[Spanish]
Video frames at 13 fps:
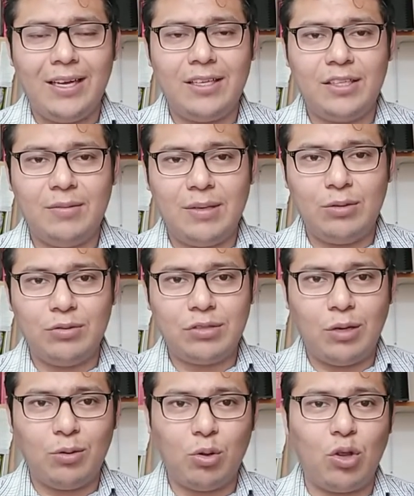Reciban un
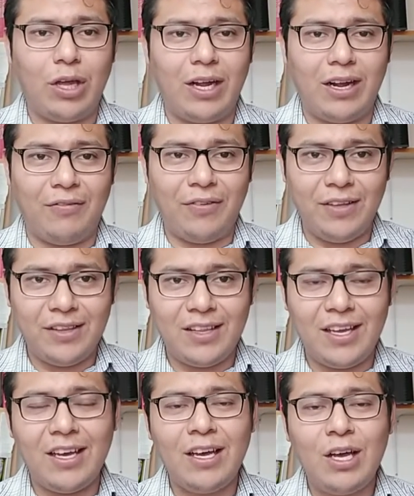saludo de
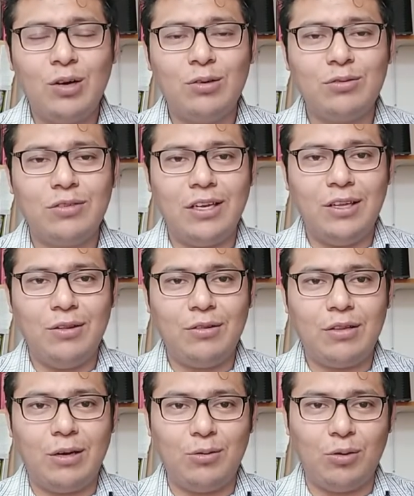Rafita, un
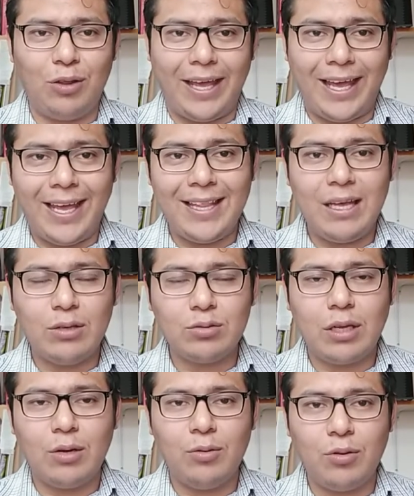saludo de Kenia, un
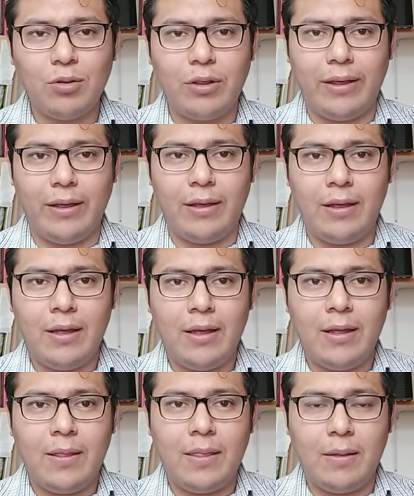saludo de,
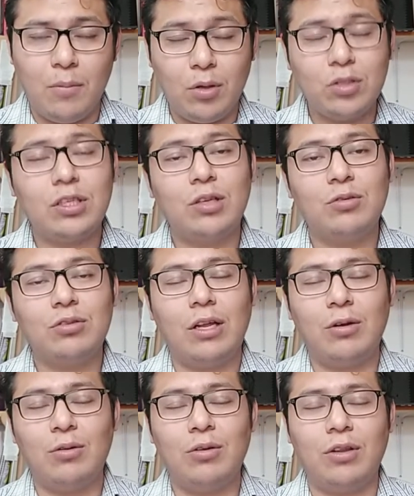Monse y un
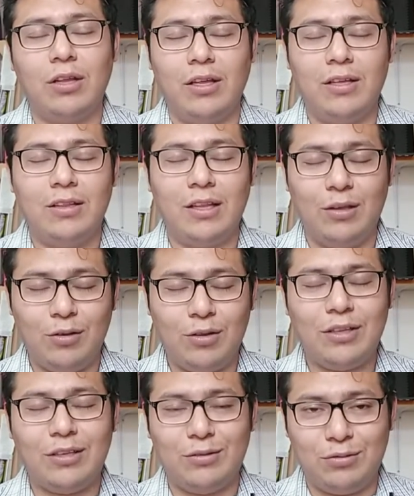saludo de, de
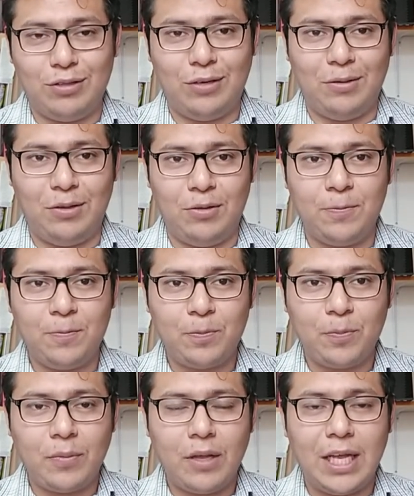Jonathan, su servidor.
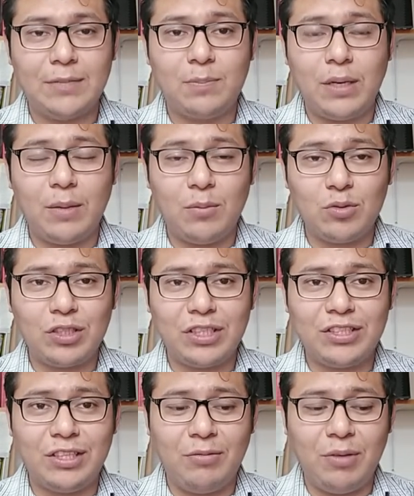Esperemos que
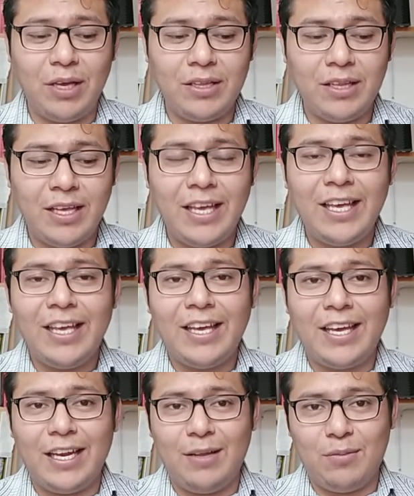esté bien.
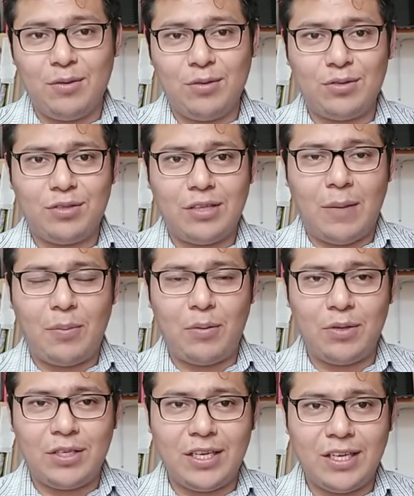Queremos
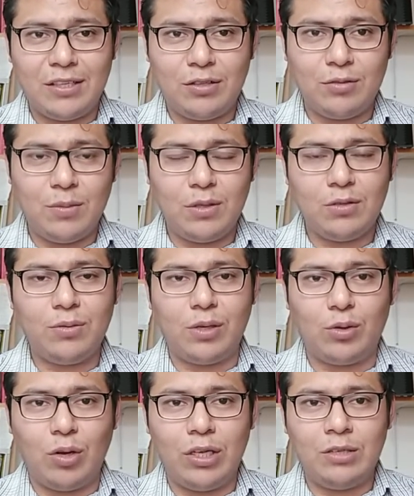aprovechar estos medios
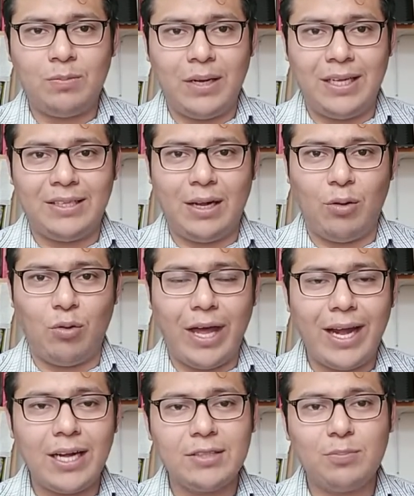virtuales para
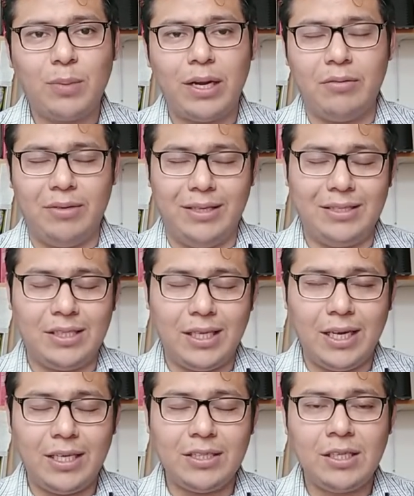saludarles, para
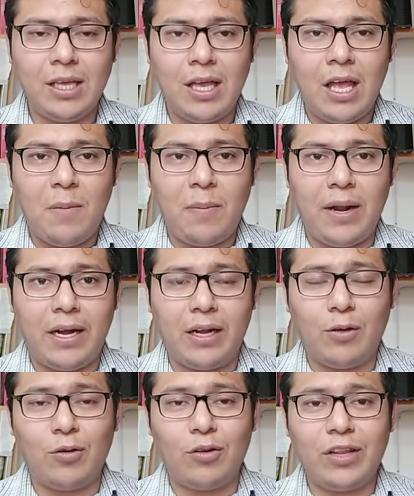bendecirles, para
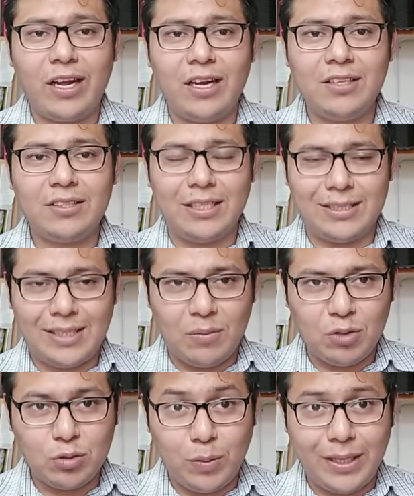recordarles que
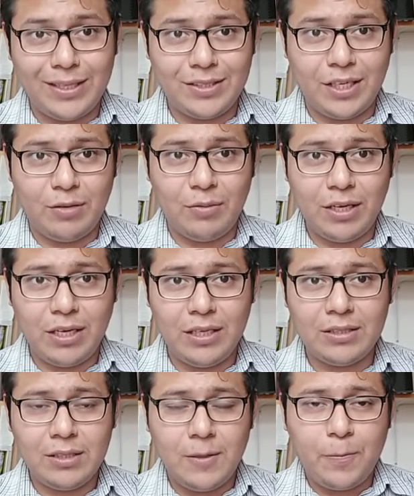estamos para
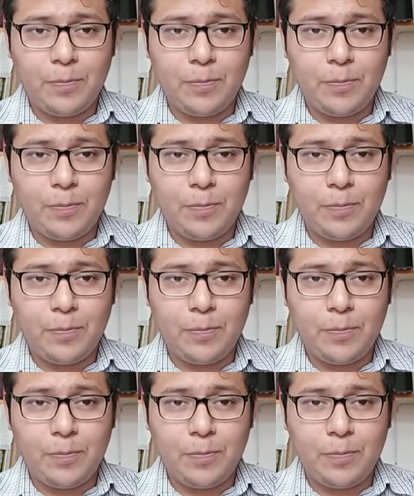servirles,